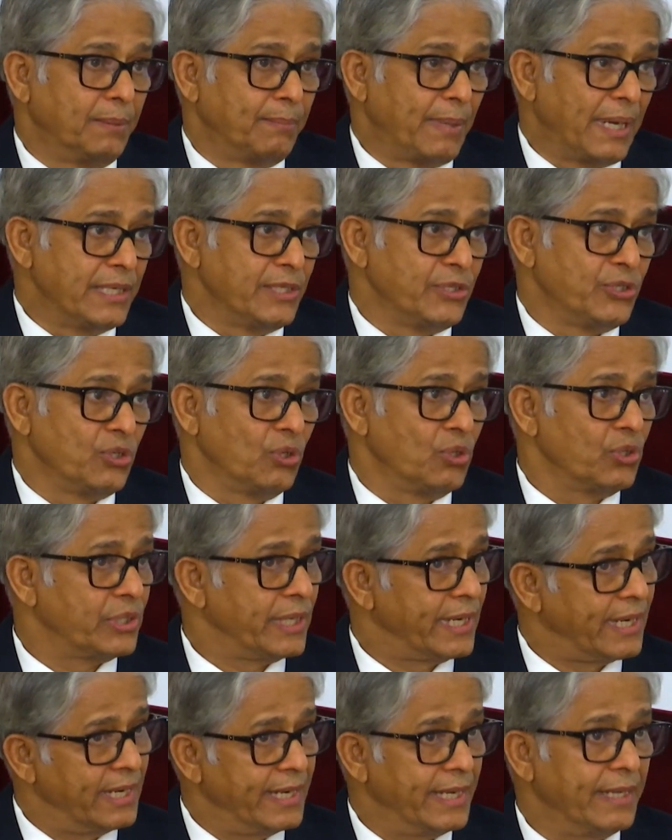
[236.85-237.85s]
বাণিজ্য
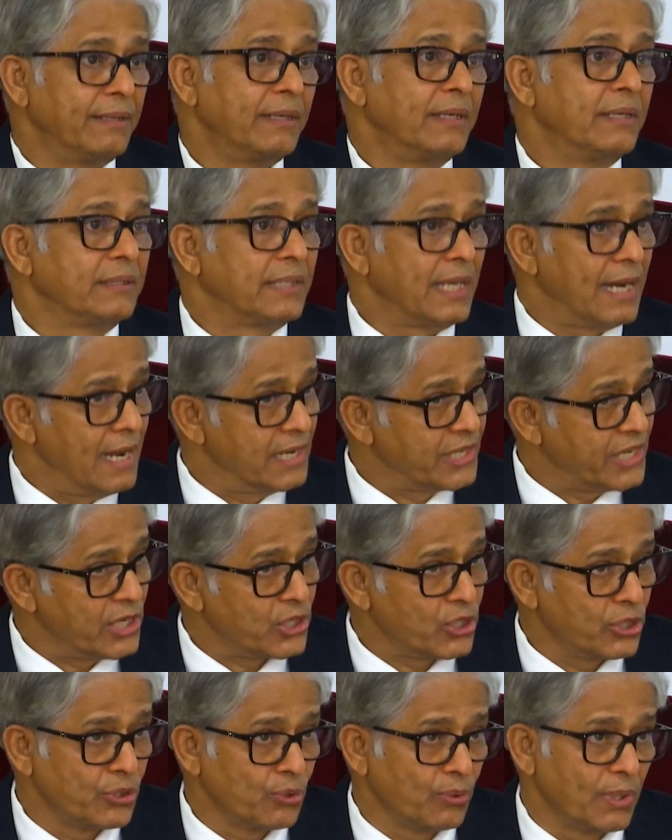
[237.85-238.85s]
সেখানে তারা আসার
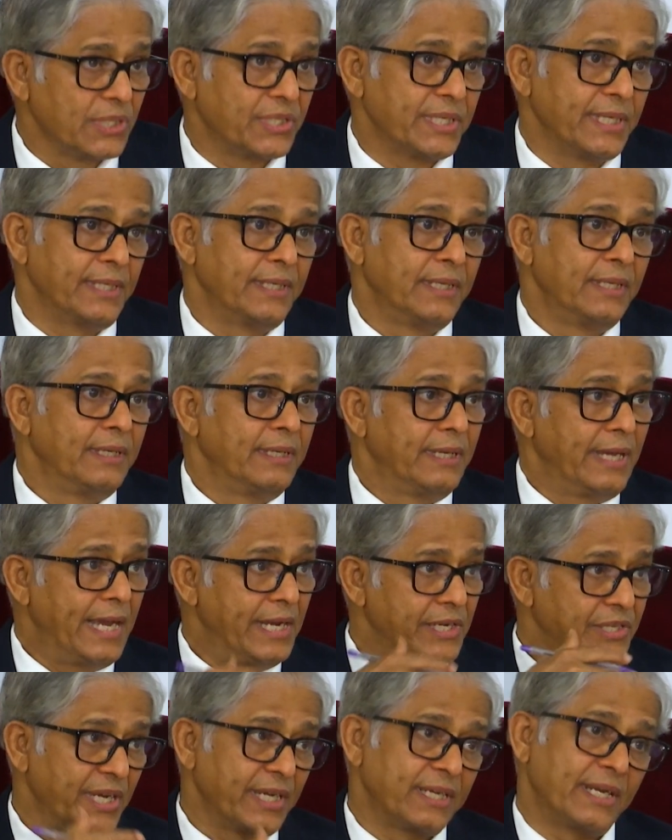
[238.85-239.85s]
সুযোগ আছে
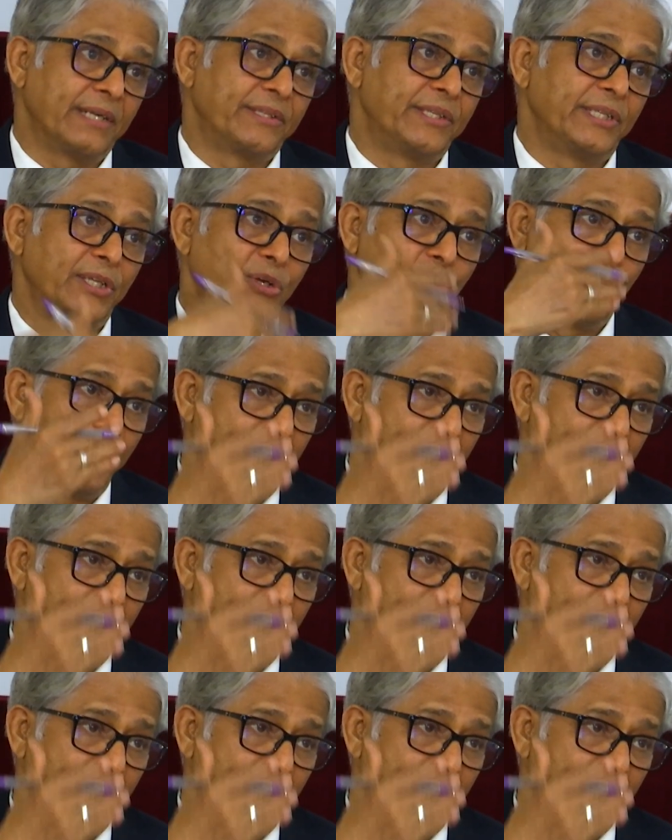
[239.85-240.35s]
এই শিক্ষার্থীদেরও